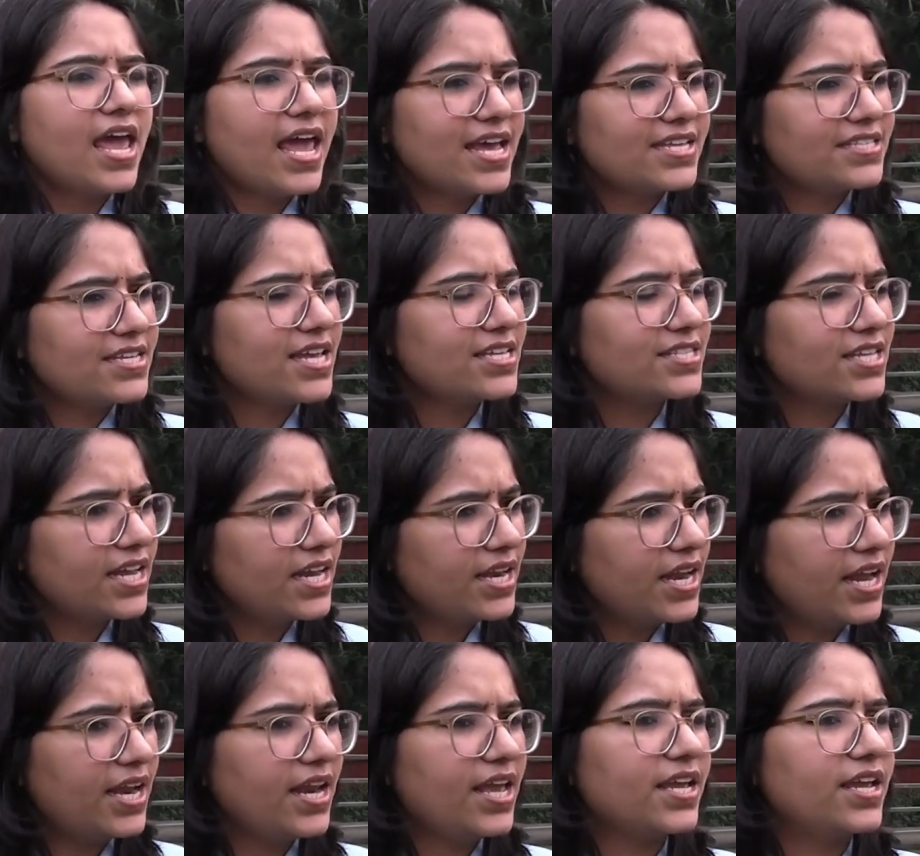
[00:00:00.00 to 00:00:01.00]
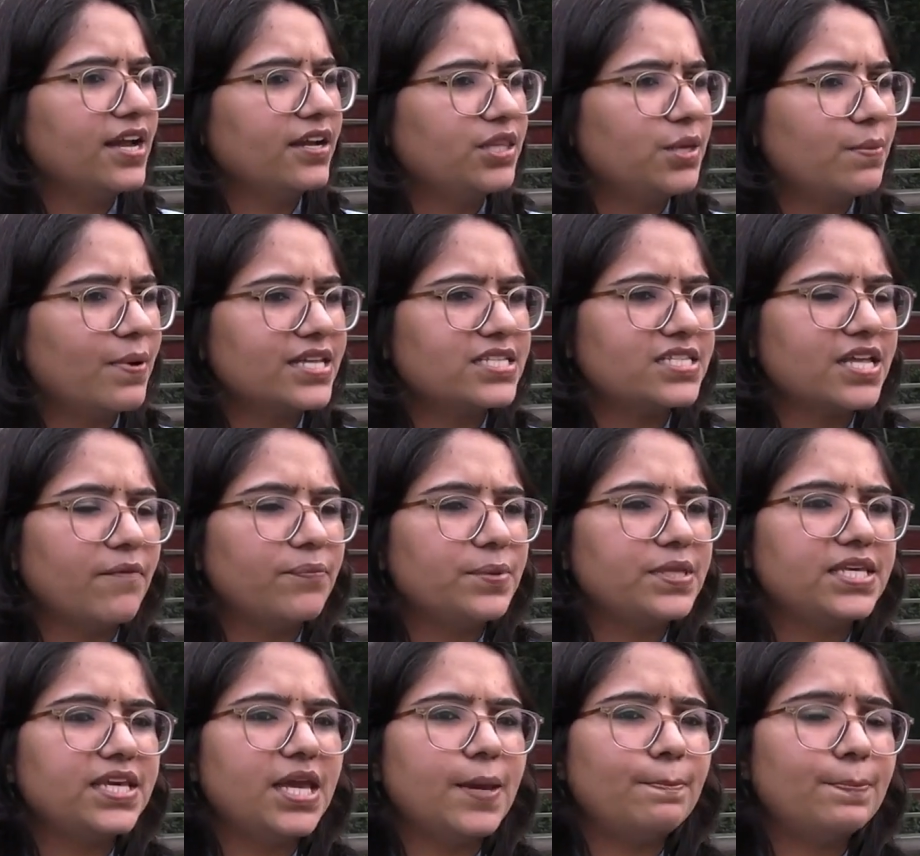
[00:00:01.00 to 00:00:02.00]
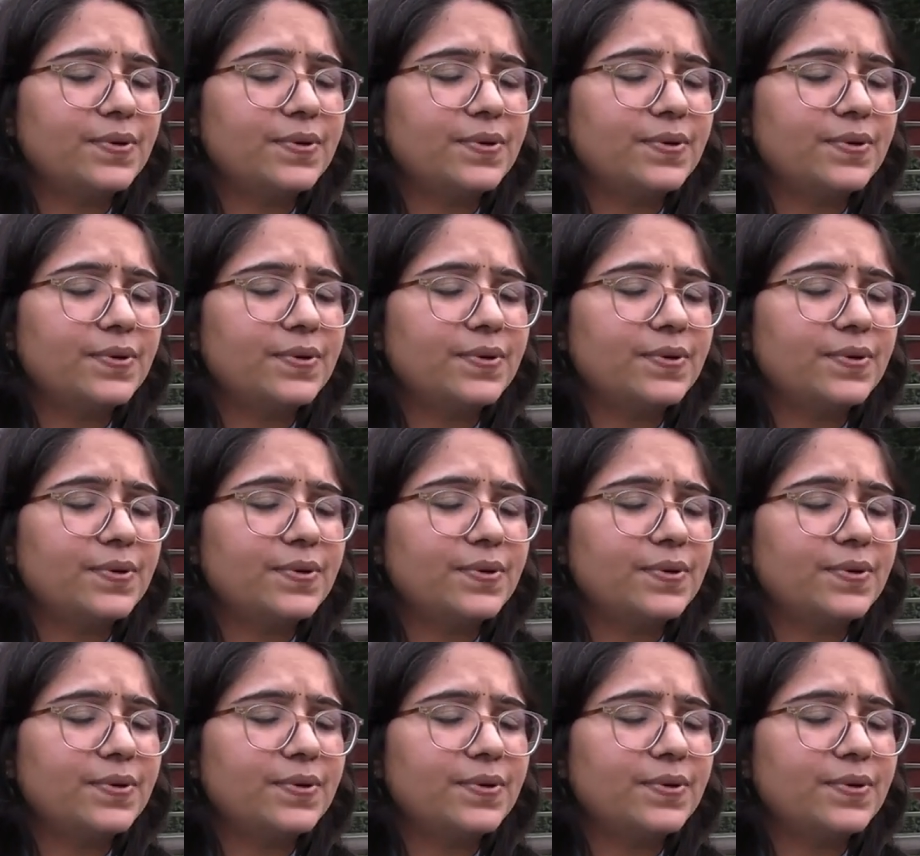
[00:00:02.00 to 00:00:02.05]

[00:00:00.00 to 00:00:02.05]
ऐसे ऐसे नए नए कीर्तिमान स्थापित किए